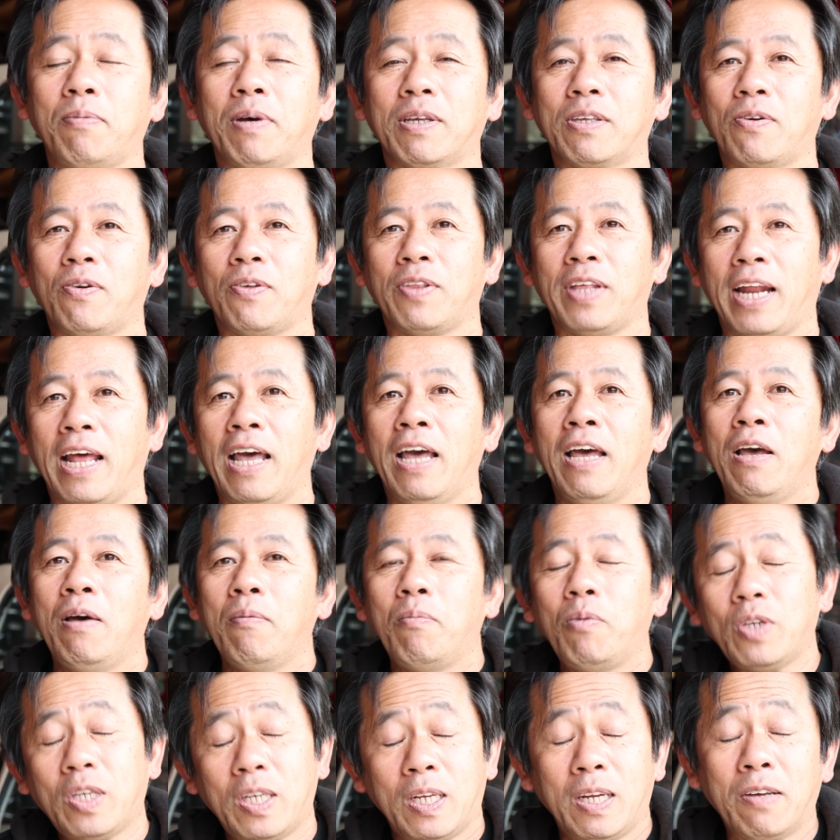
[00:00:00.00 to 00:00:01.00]
りしますのでね、
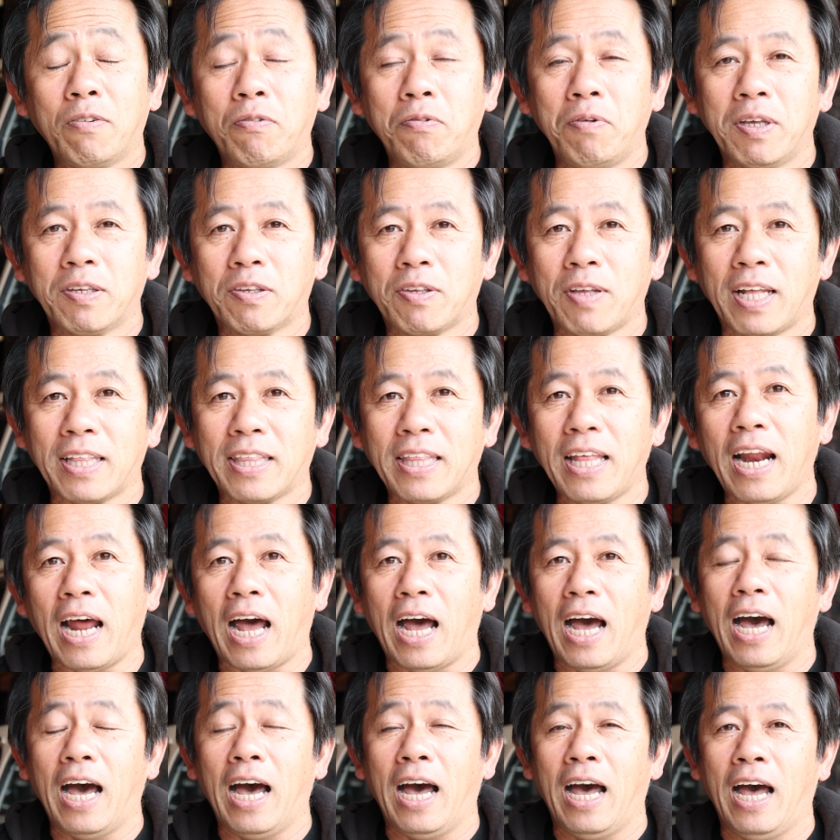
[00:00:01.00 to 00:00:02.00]
もしリクエストあった
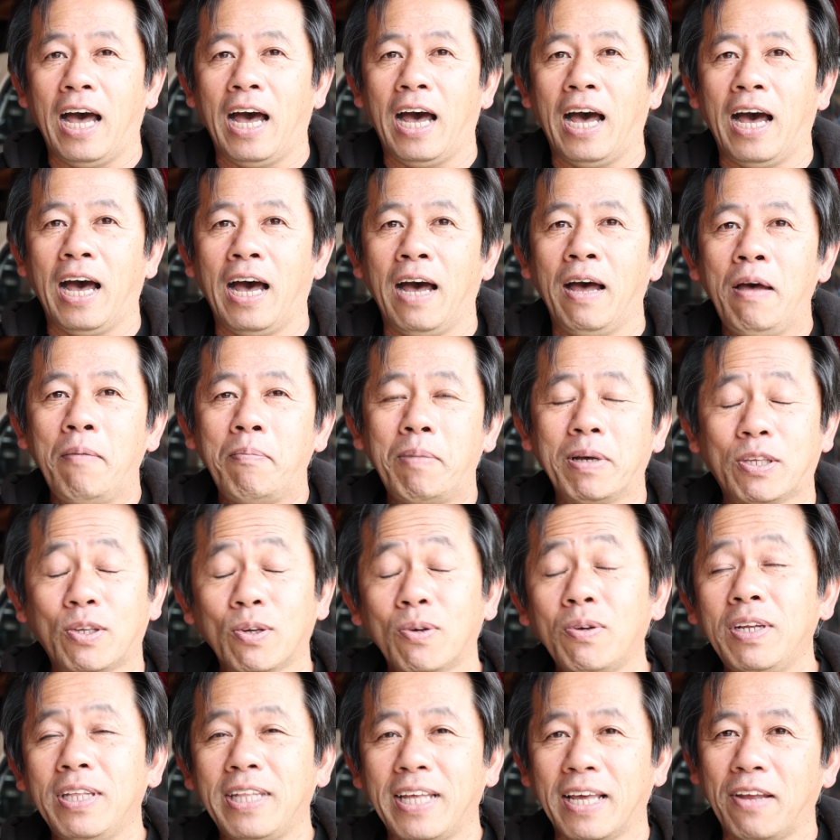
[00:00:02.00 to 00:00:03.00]
ら
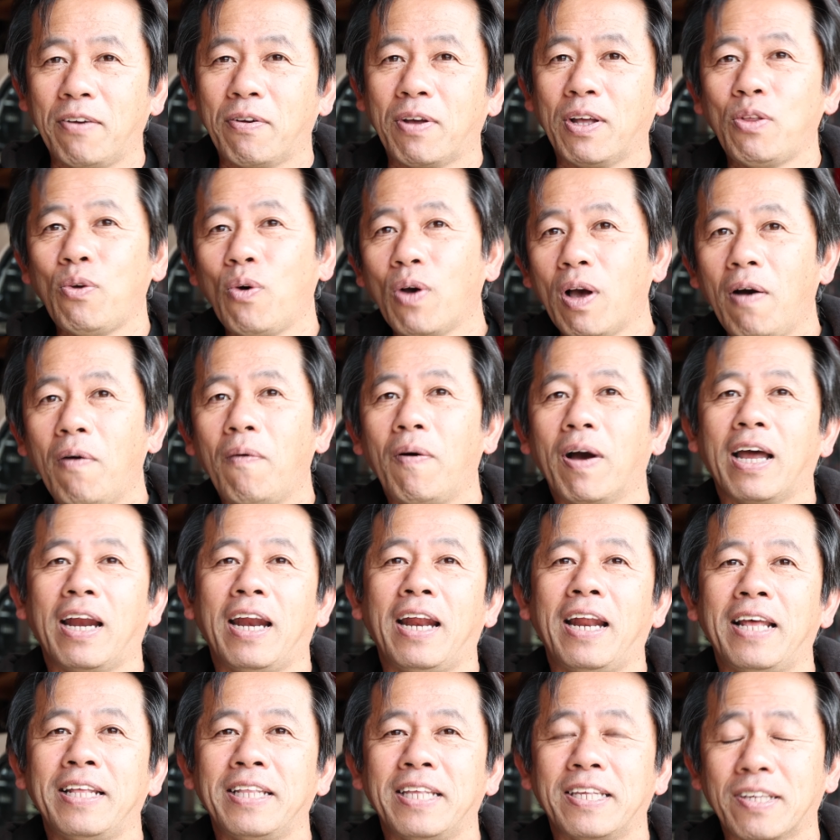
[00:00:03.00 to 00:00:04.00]
すぐにできるかどうかはわ
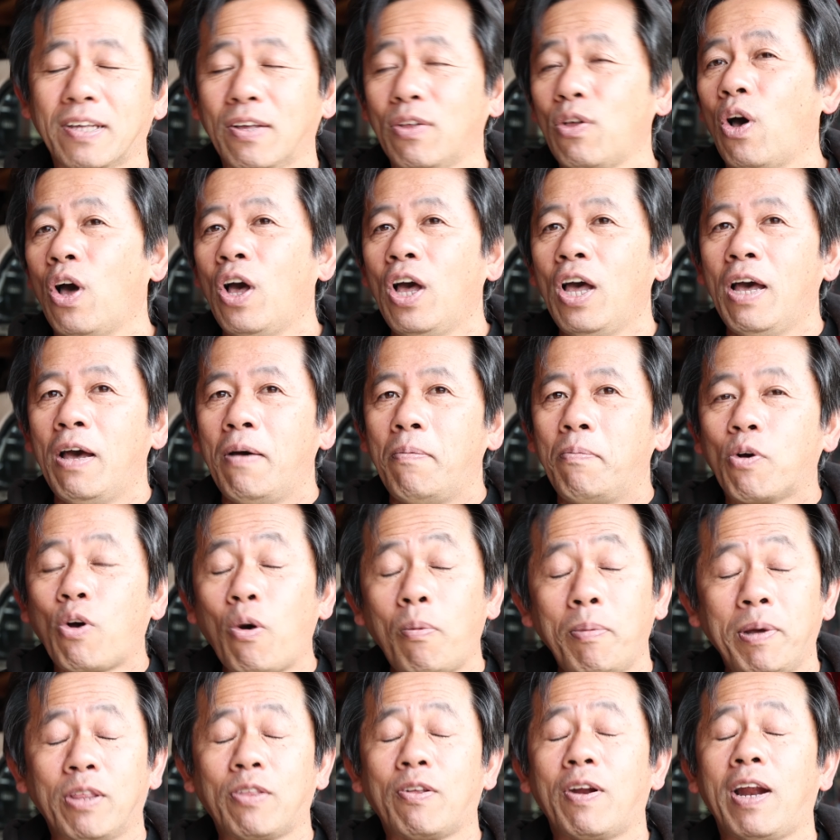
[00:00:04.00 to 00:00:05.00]
からないんですけど、
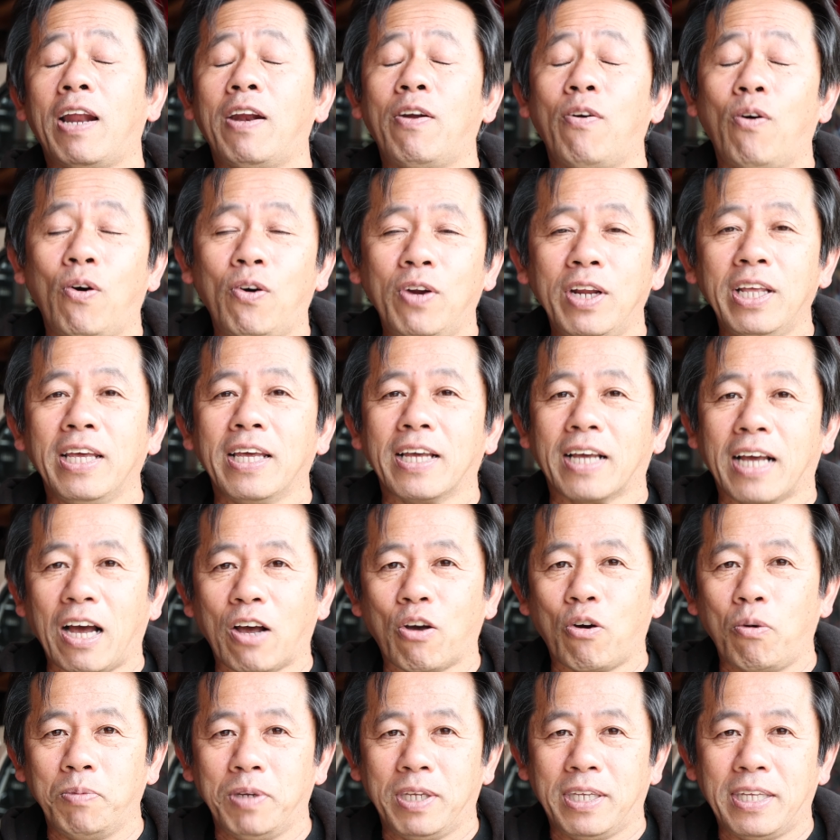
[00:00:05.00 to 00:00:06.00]
コメント欄の方に
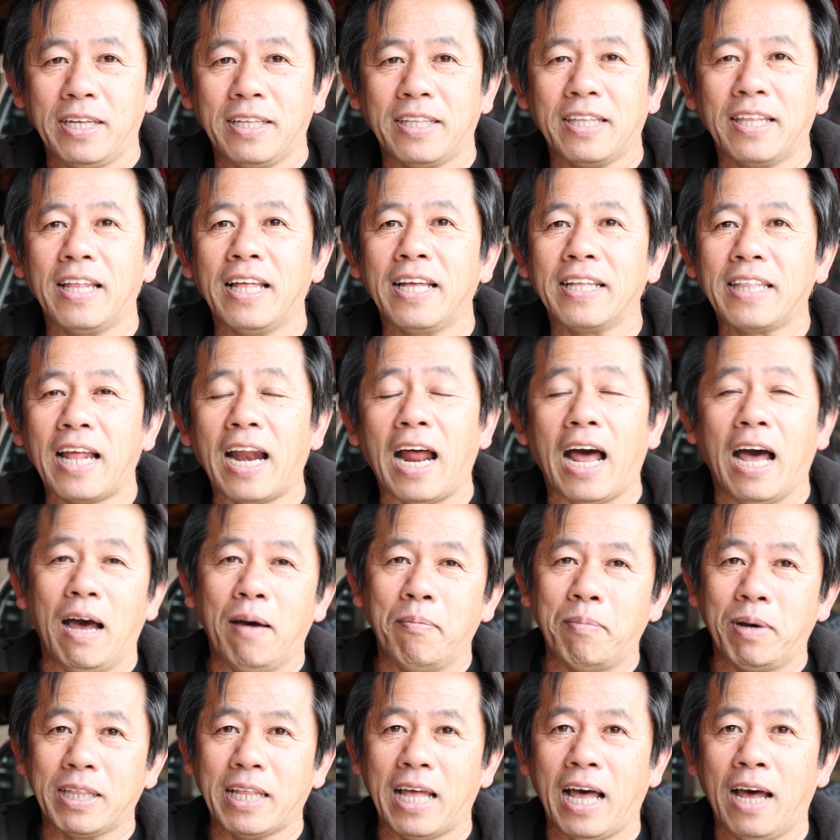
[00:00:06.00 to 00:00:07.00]
書き込みしていただいた
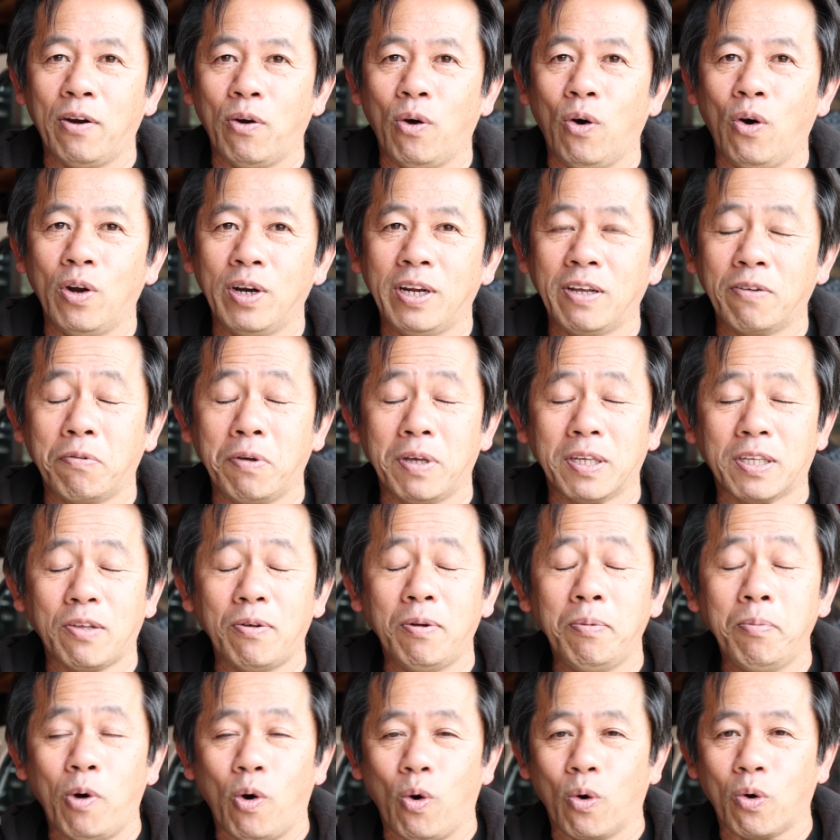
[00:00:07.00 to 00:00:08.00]
ら、また
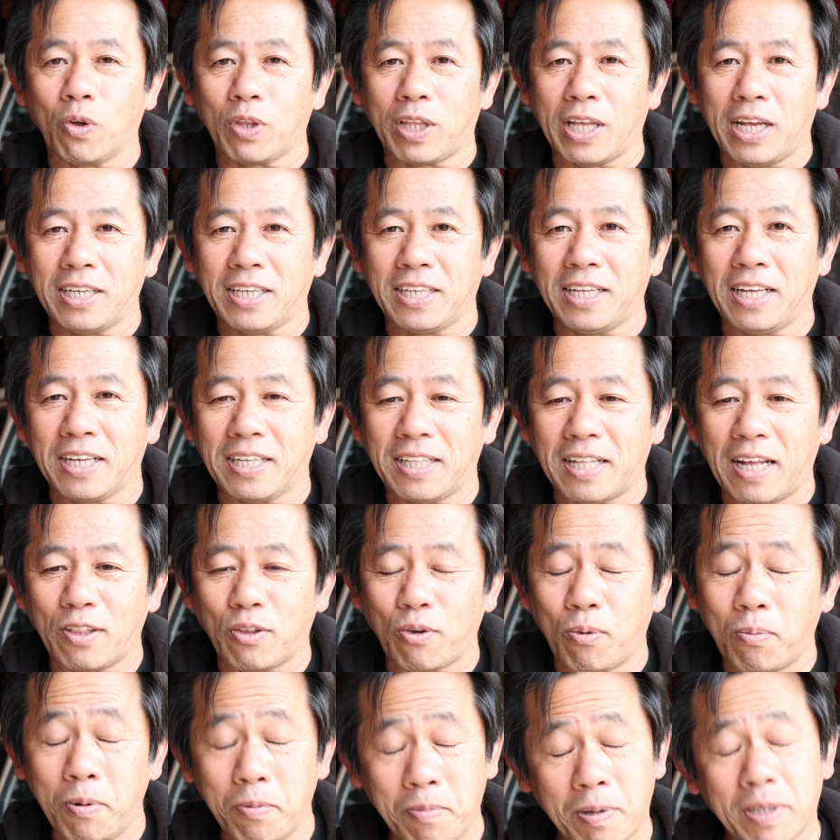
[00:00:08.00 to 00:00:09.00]
リクエストにもお答えしていきた
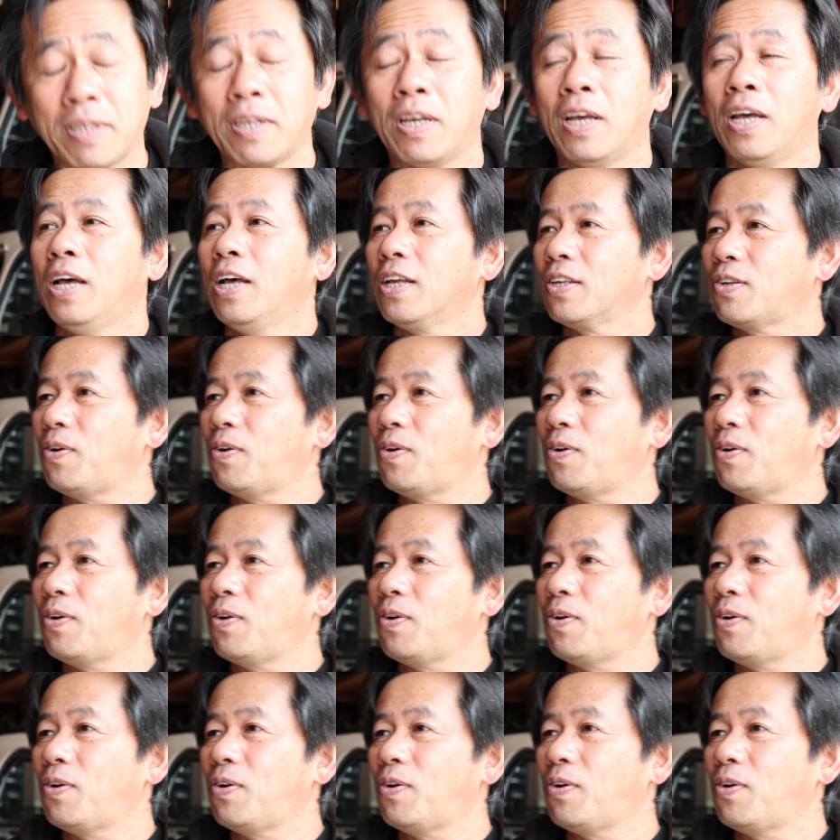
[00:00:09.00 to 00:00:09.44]
いと思います。